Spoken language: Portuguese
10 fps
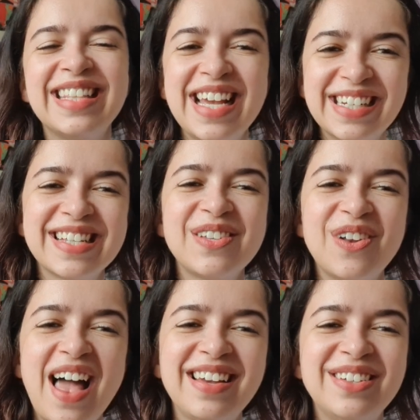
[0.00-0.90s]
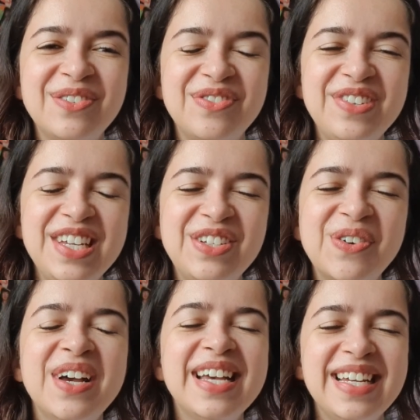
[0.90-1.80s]
deixa seu like no
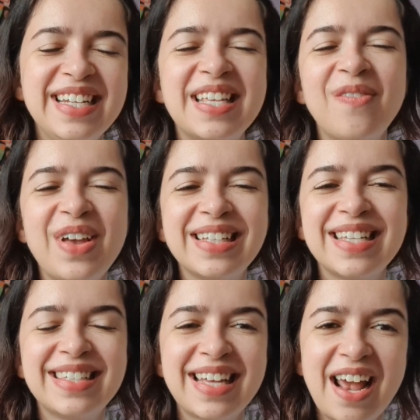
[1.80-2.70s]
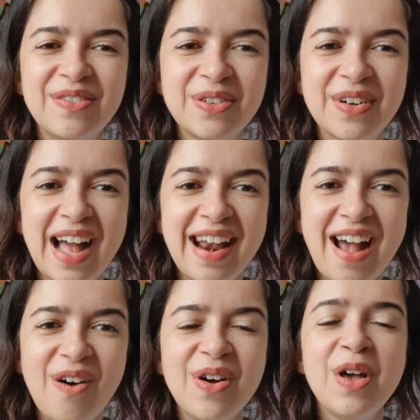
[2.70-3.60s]
vídeo e também se inscreve no
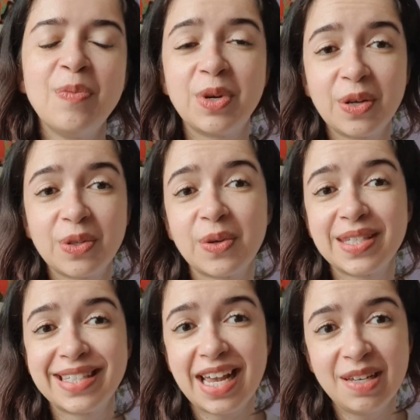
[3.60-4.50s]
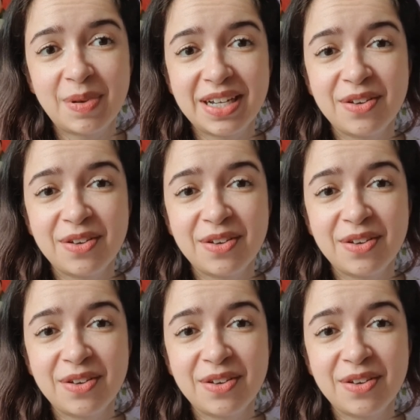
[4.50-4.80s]
canal, porque eu tô sempre